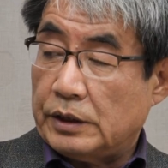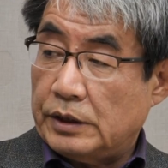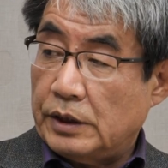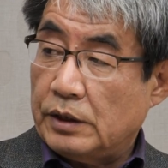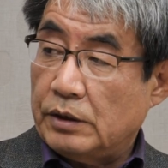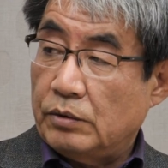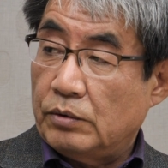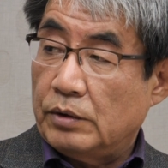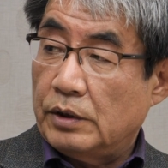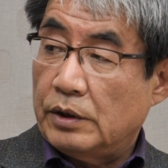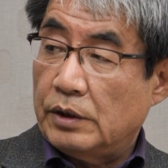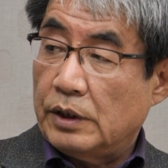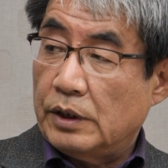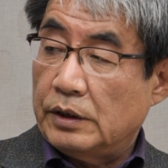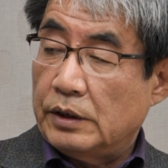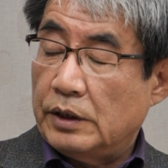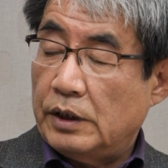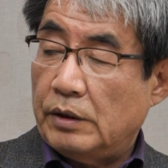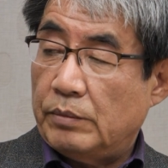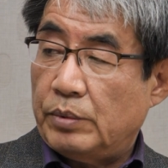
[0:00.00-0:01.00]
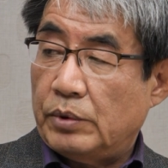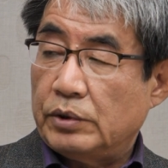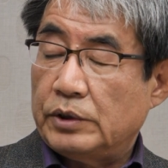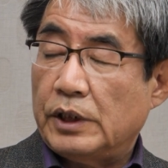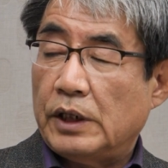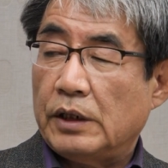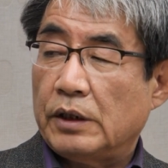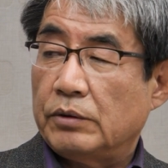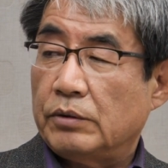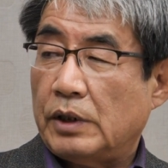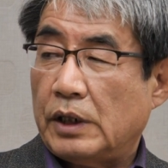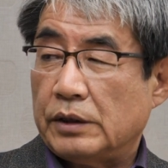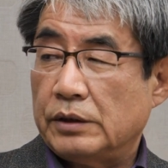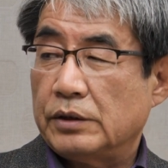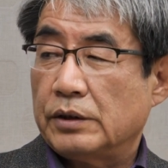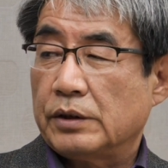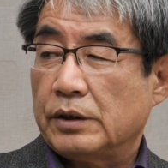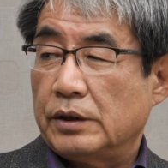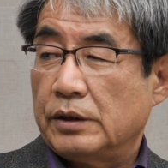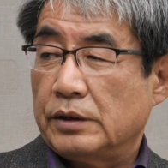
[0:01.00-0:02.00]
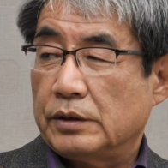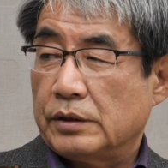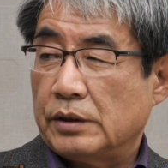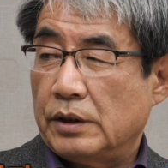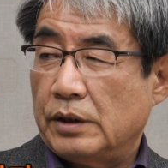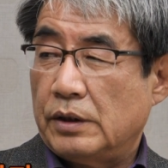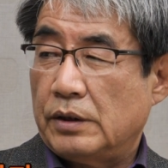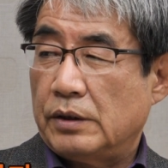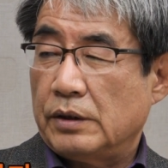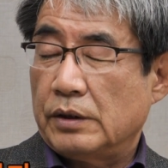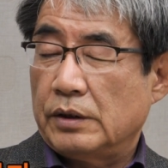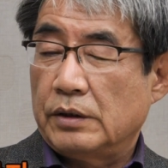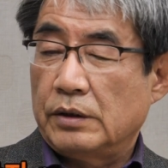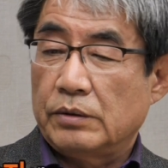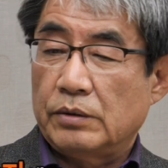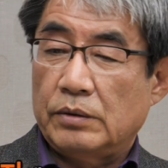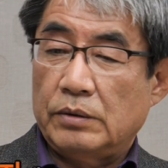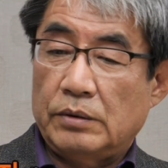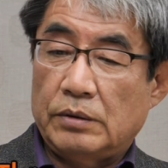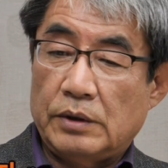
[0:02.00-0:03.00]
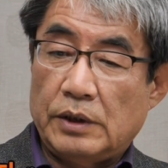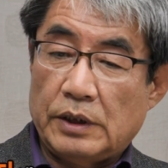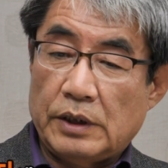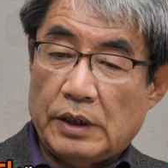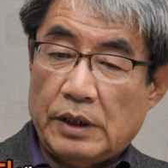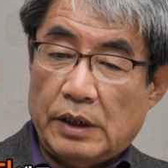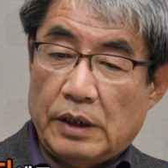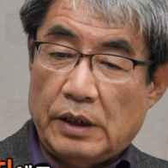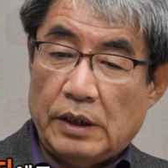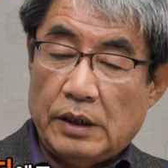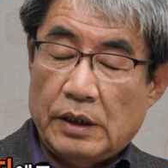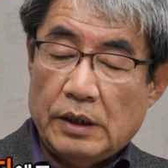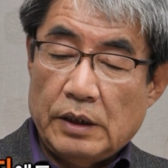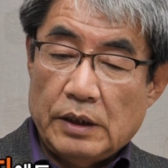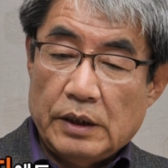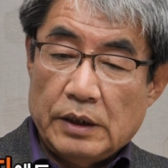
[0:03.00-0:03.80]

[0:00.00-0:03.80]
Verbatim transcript: 굉장히 노력을 했는데 포장에도 안 적혀 있어요. 이것도 그러니까